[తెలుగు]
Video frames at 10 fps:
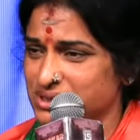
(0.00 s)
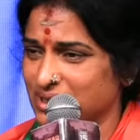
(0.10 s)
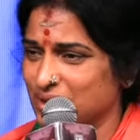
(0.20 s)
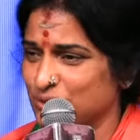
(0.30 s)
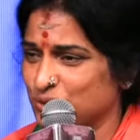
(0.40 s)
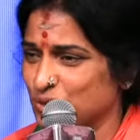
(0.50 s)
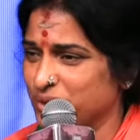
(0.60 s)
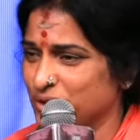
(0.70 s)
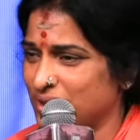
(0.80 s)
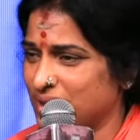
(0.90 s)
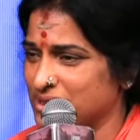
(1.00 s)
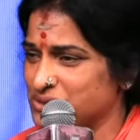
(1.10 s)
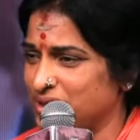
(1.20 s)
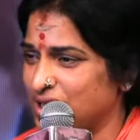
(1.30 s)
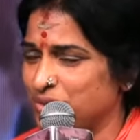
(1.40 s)
పుస్తకాలు తొమ్మిదో
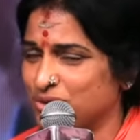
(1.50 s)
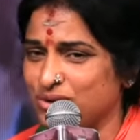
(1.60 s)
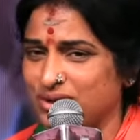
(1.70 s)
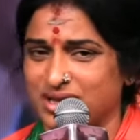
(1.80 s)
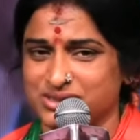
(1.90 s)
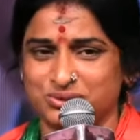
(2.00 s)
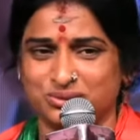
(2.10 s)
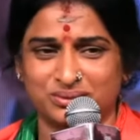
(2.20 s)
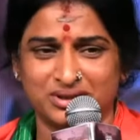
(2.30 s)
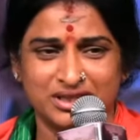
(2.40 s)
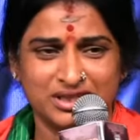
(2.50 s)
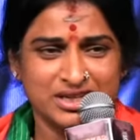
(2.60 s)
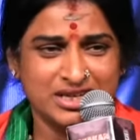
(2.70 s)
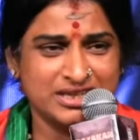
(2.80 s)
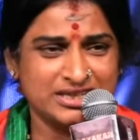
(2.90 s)
క్లాసు ఎనిమిదో క్లాసు
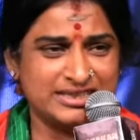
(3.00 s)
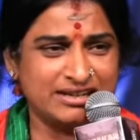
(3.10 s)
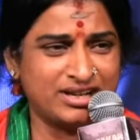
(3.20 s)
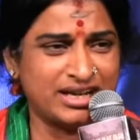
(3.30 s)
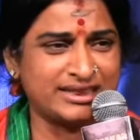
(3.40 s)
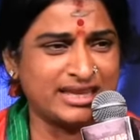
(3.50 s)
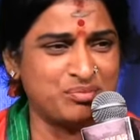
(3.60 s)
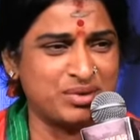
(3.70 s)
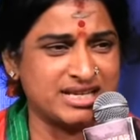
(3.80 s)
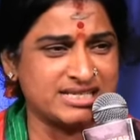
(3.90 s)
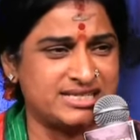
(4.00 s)
ఎవరైతే మన